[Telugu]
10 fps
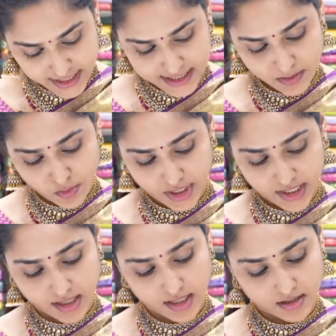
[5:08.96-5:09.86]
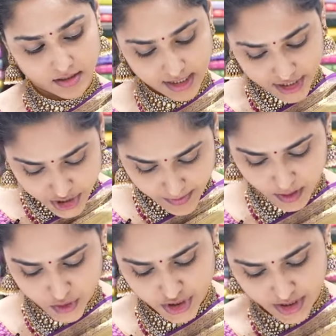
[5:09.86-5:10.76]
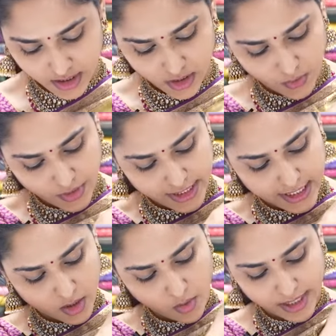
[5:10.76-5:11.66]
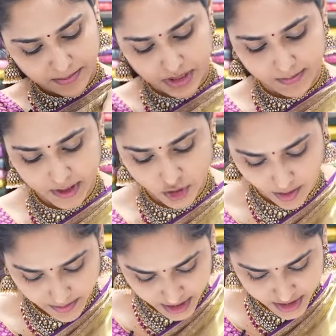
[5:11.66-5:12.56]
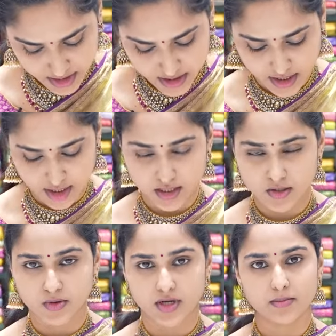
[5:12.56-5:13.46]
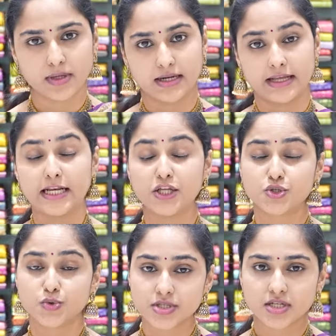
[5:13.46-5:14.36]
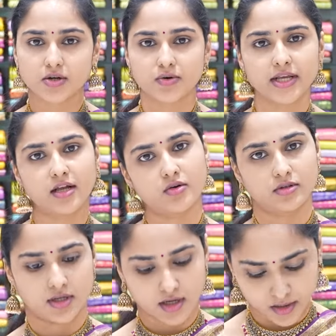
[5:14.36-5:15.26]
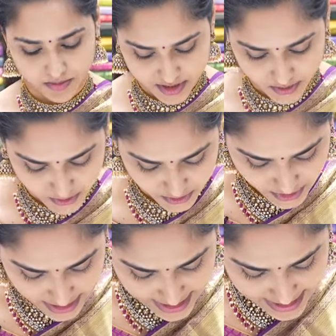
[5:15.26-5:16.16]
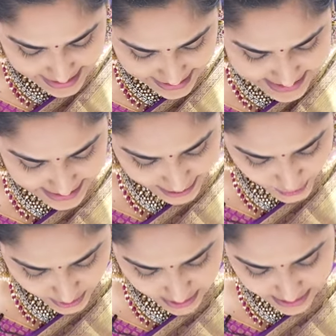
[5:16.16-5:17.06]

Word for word: శారీస్లో ముఖ్యంగా కంచిపట్టు చీరల్లో ఎల్లో అండ్ పర్పుల్ కాంబినేషన్స్ ఎన్ని ఉన్నా మళ్ళీ ఎన్ని చూసినా కూడా ఇంకా కొత్తగానే అనిపిస్తూ ఉంటుంది ఈ శారీ కూడా